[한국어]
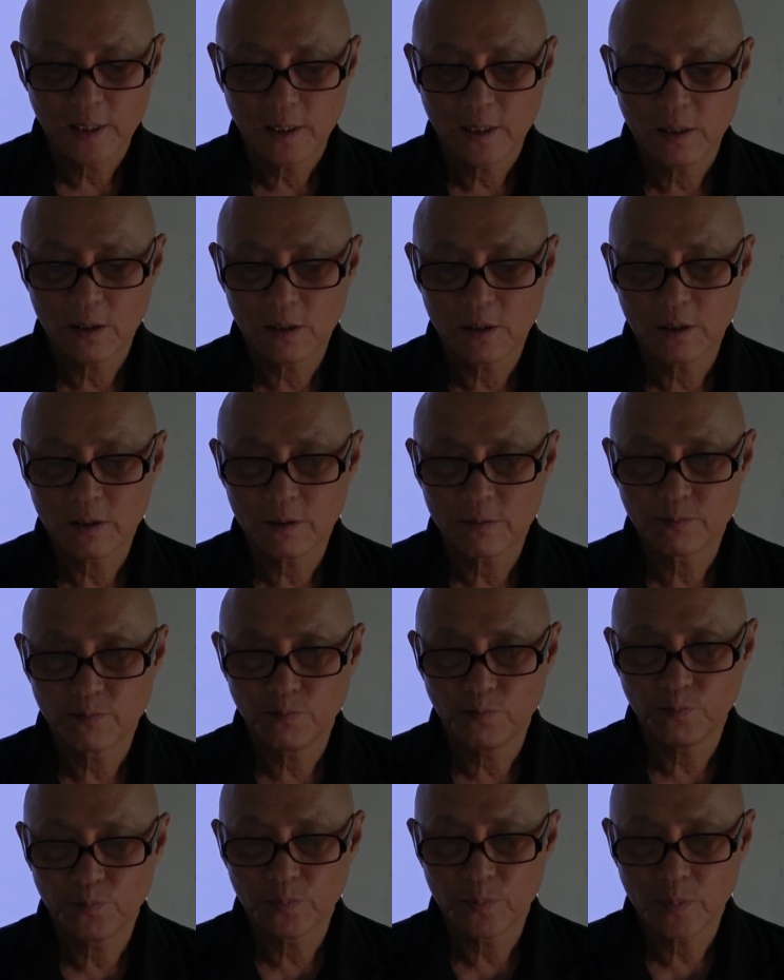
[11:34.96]
어,
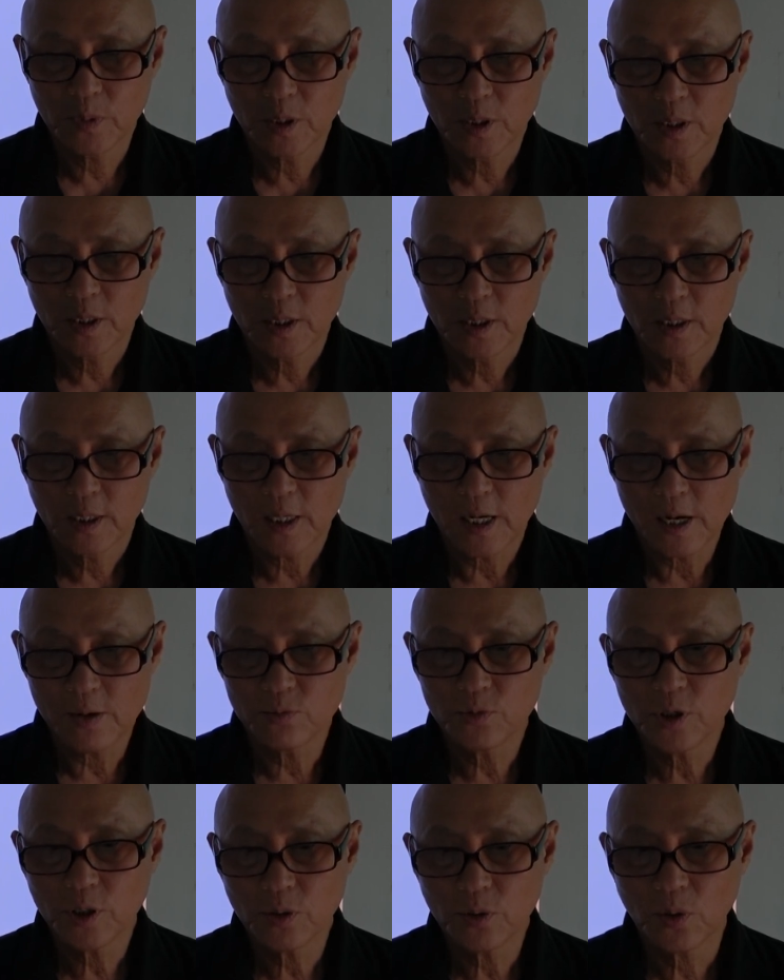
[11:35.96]

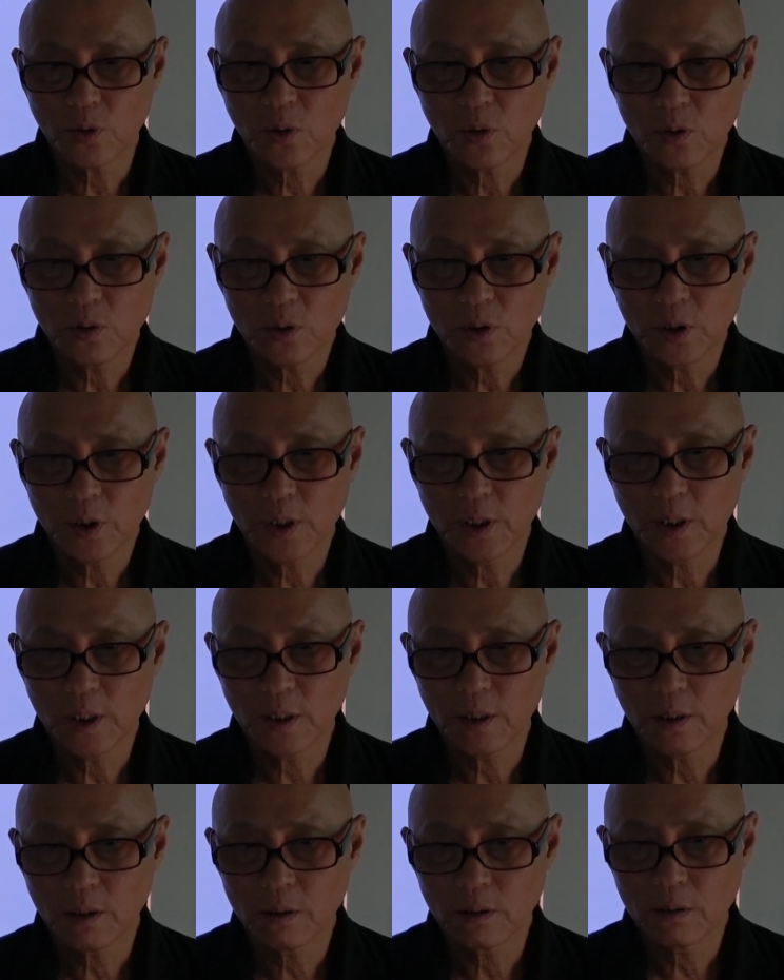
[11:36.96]
아무래도
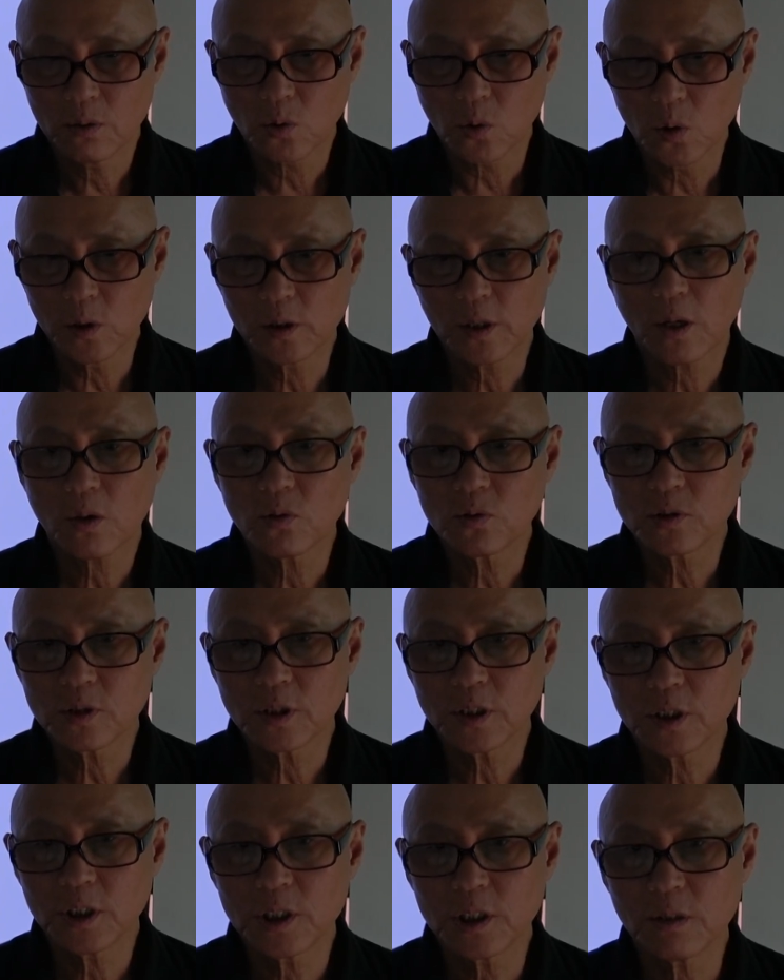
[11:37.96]
이
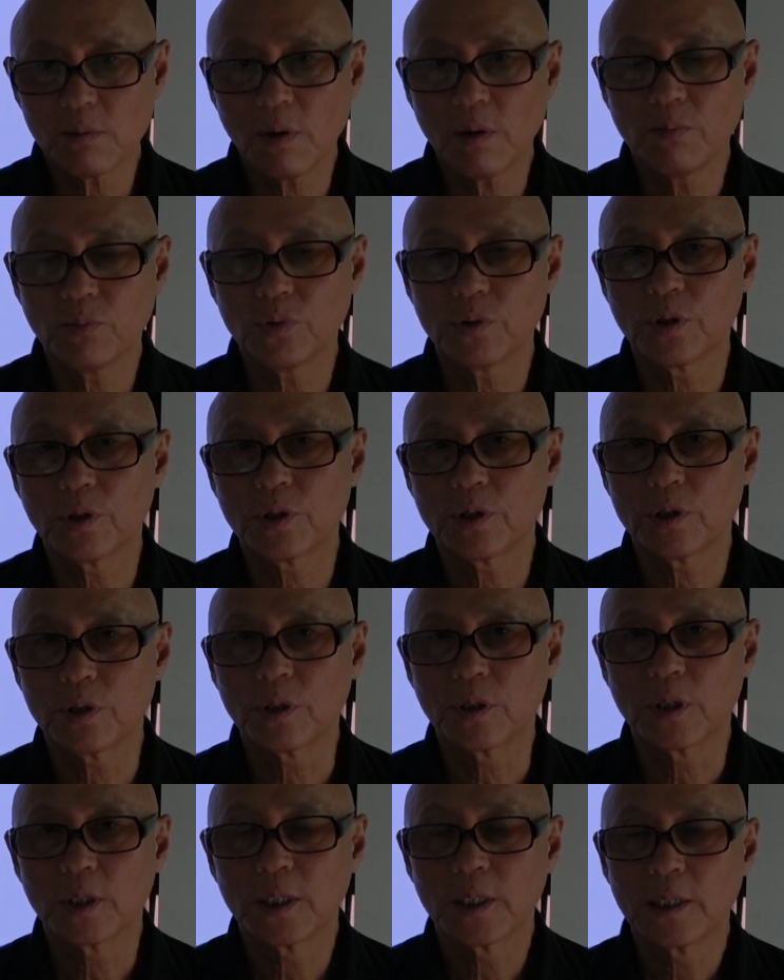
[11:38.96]
골다공증이 심한
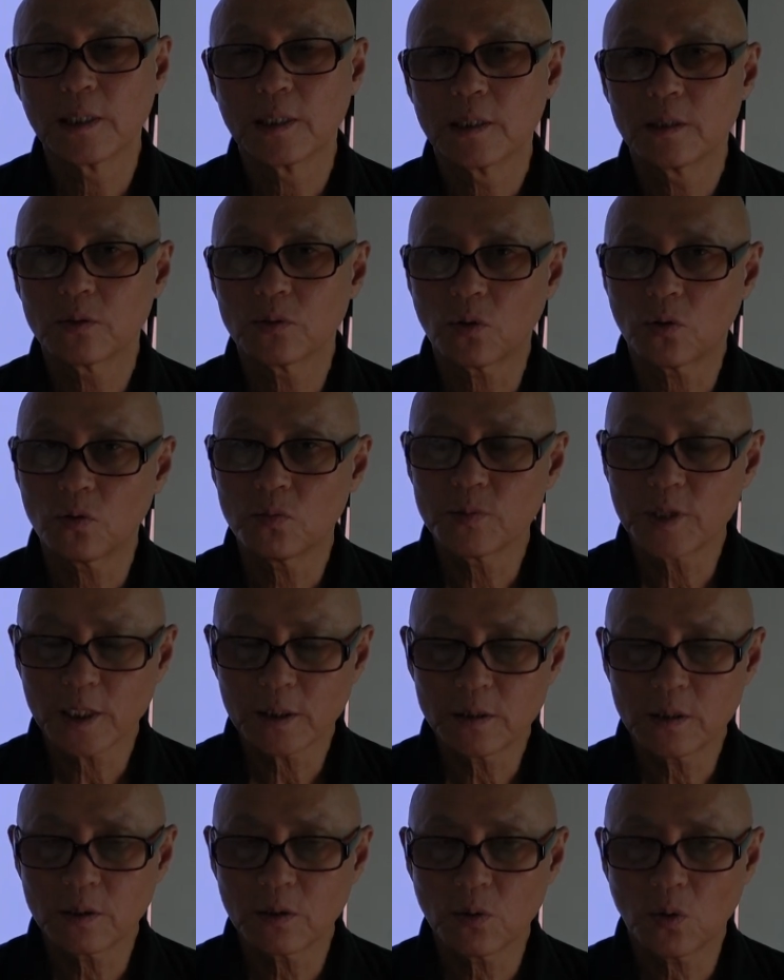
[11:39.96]
분들은 조금
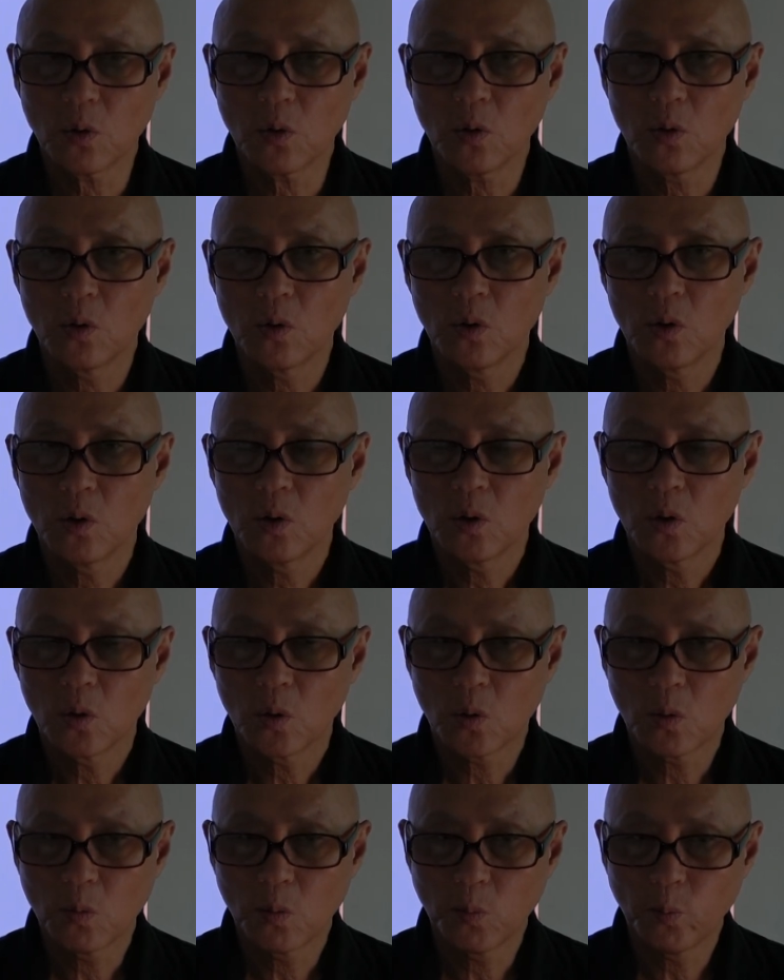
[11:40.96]
다쳐도
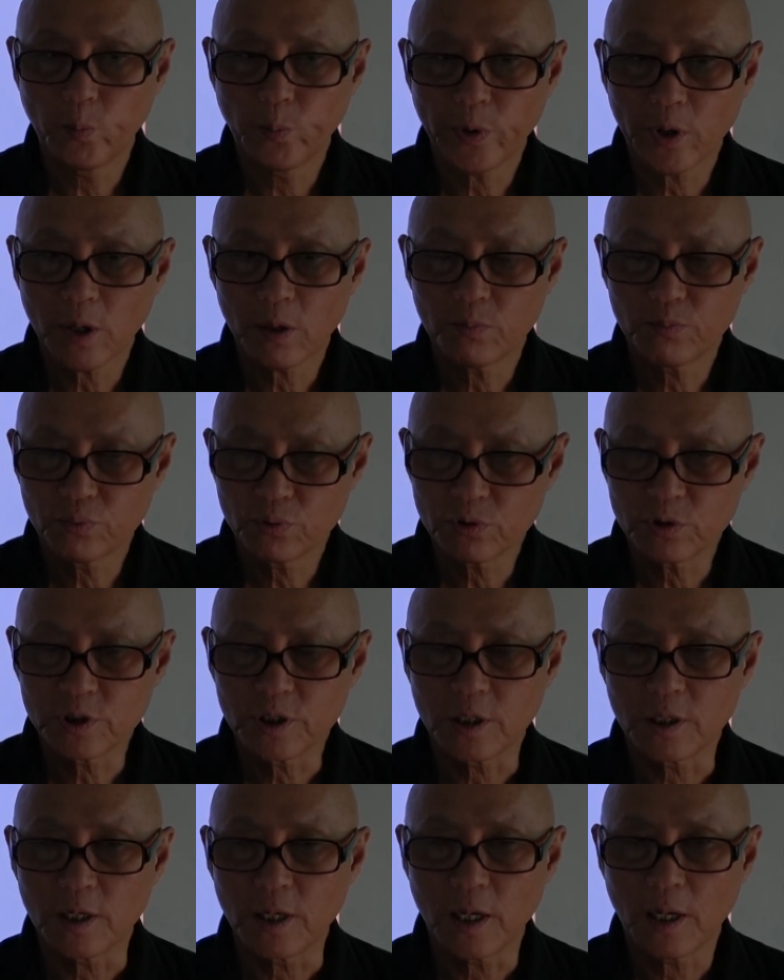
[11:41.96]
뼈가
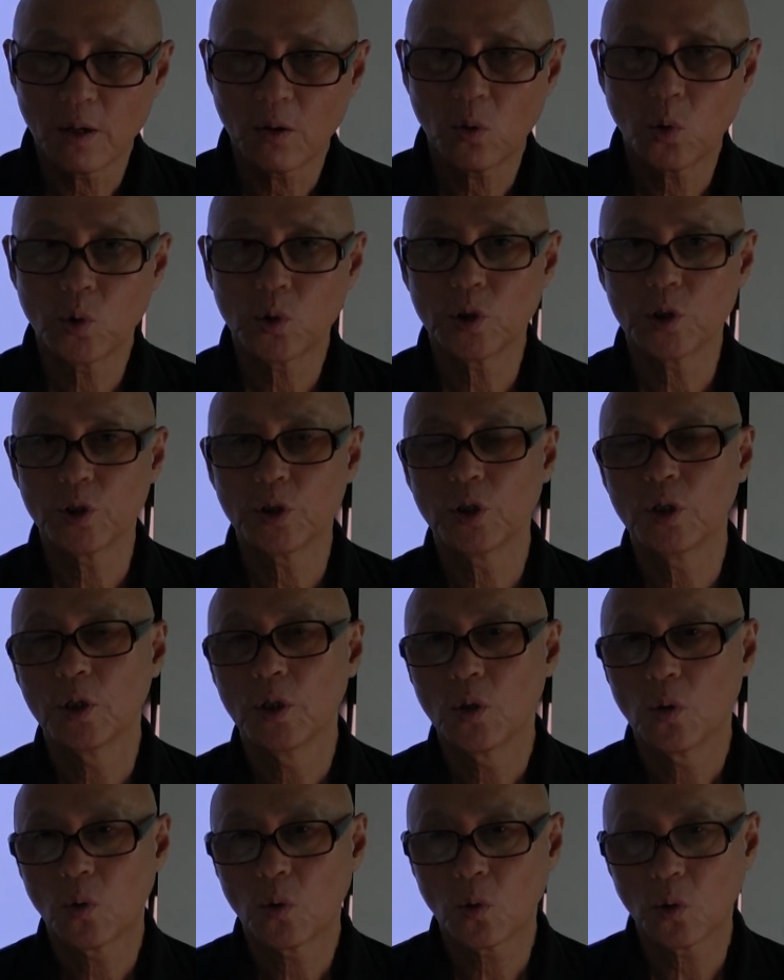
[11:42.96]
부러지거나 혹은
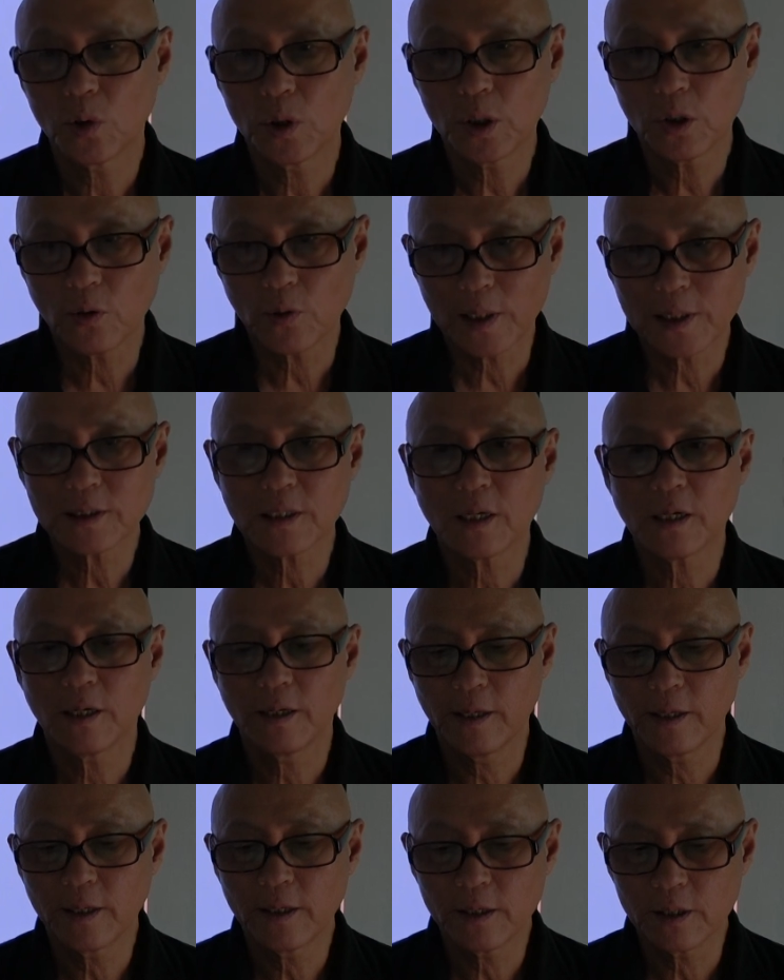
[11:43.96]
고리 괴사를
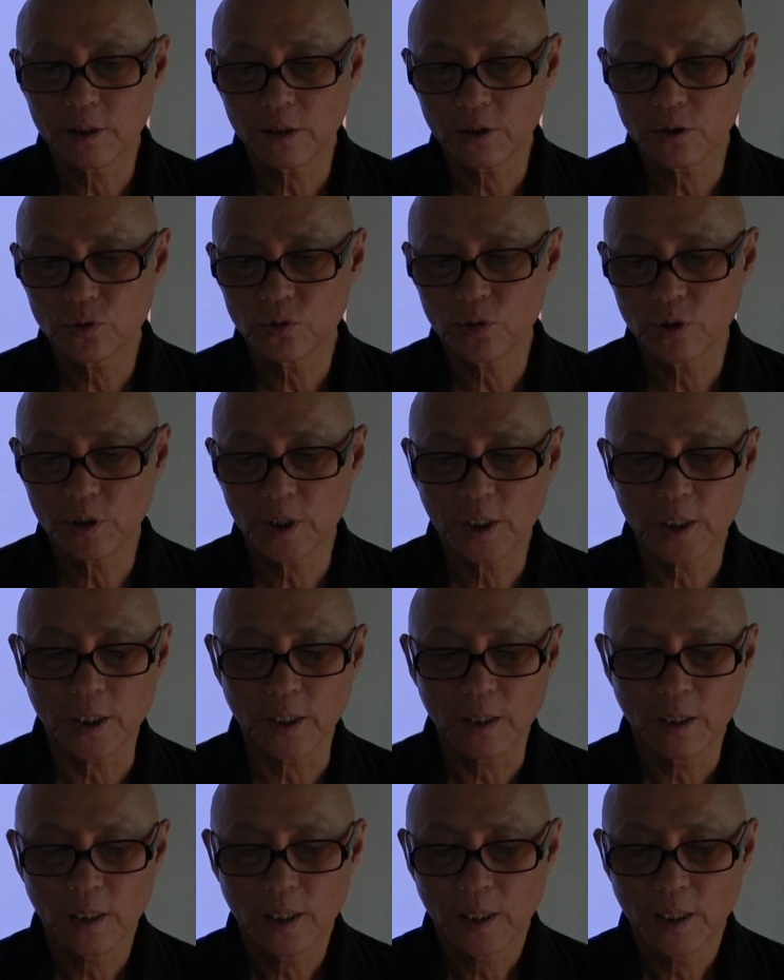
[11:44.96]
일으키는 경우들이